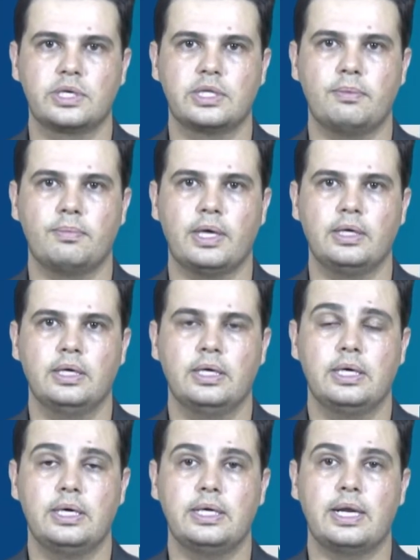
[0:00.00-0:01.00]
que também
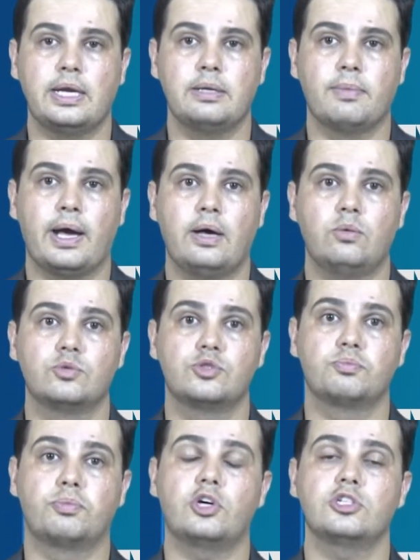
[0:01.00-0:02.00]
irá animar
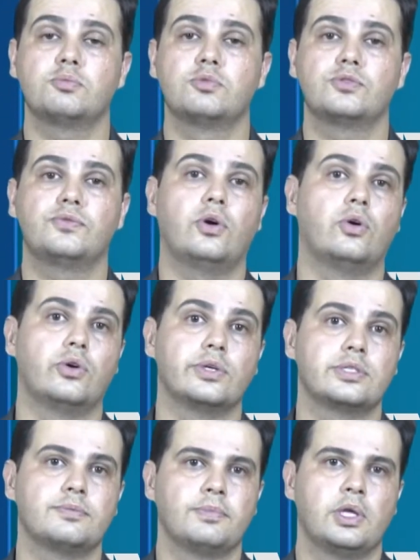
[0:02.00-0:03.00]
os próximos
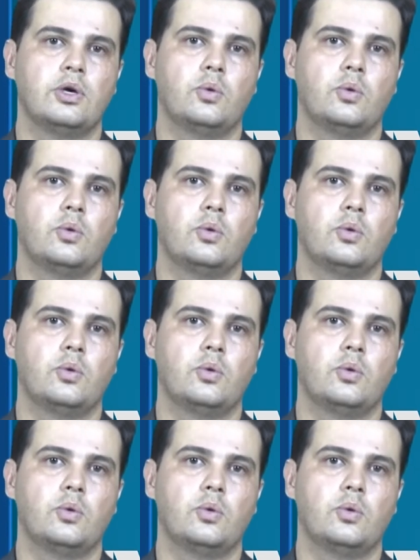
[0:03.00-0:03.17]
forrós.